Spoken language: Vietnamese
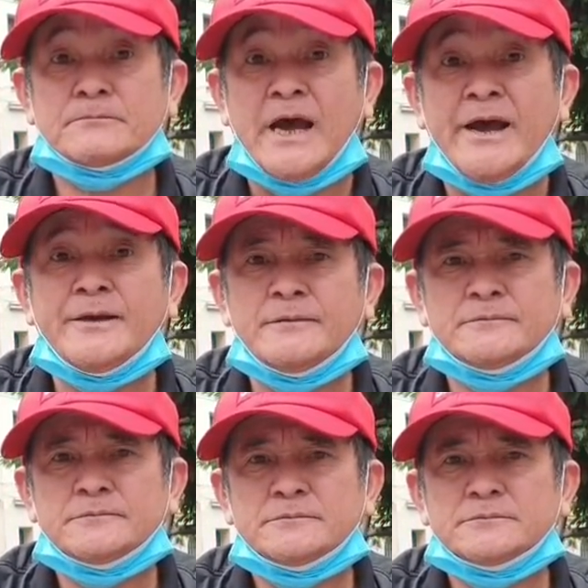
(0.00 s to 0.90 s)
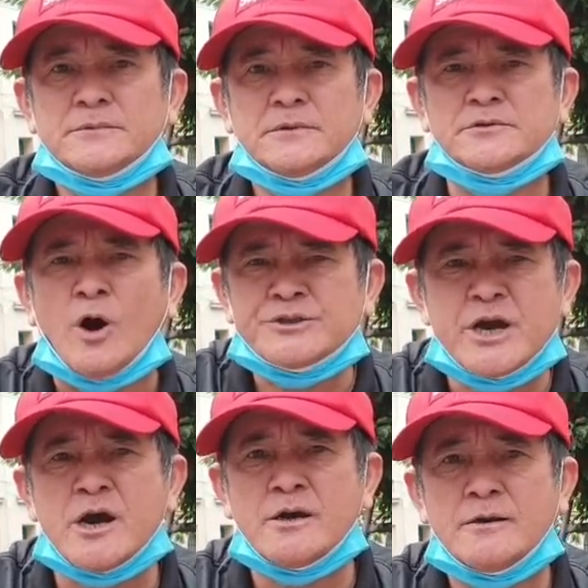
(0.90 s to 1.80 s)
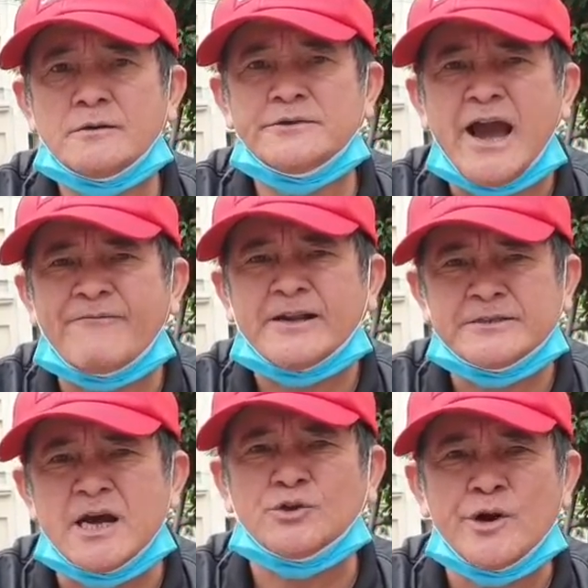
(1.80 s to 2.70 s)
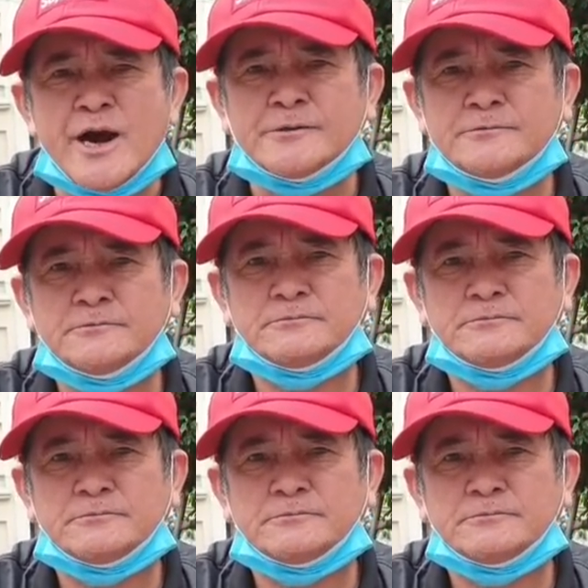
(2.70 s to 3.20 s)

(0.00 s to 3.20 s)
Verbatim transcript: Đấy, rõ chưa? Nhà văn Dương Tô Hương.